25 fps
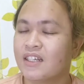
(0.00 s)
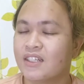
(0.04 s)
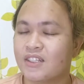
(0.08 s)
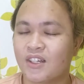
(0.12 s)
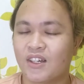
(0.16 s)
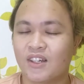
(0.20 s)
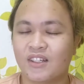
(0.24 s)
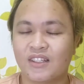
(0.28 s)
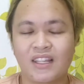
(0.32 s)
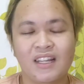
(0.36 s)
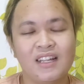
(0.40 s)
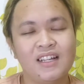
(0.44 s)

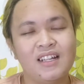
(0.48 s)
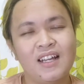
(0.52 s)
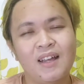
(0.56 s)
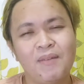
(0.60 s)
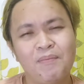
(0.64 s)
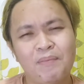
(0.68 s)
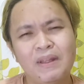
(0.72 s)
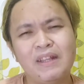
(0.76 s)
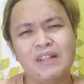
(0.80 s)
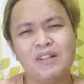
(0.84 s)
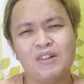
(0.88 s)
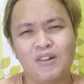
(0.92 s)
So,
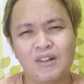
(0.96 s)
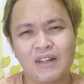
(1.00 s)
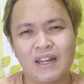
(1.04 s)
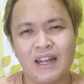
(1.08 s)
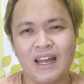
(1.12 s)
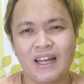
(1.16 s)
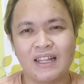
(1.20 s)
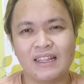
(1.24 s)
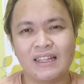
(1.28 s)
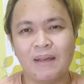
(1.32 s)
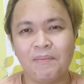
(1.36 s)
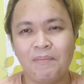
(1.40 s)
tanggapin ko
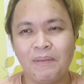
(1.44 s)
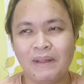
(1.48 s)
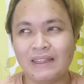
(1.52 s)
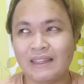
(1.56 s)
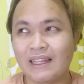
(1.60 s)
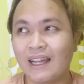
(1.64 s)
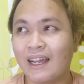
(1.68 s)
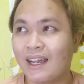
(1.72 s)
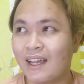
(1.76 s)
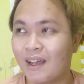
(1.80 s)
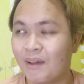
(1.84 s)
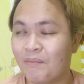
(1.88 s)
na.
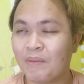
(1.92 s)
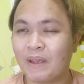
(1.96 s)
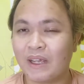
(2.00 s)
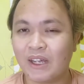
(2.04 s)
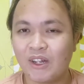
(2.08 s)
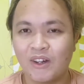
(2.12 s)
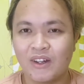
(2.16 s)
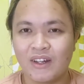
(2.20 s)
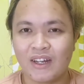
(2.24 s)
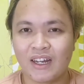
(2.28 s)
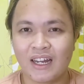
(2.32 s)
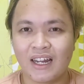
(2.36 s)
Dapat
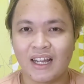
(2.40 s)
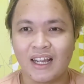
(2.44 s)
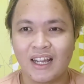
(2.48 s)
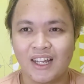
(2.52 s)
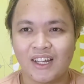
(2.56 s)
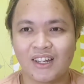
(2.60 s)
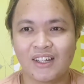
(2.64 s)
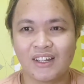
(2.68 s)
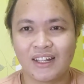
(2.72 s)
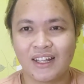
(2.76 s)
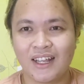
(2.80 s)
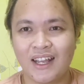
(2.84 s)
tanggapin ko na na
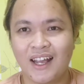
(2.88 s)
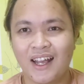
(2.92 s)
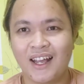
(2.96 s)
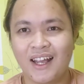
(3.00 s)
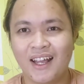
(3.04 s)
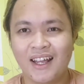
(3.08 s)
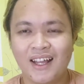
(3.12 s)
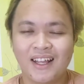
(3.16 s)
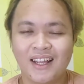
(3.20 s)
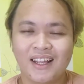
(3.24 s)
ganun niya.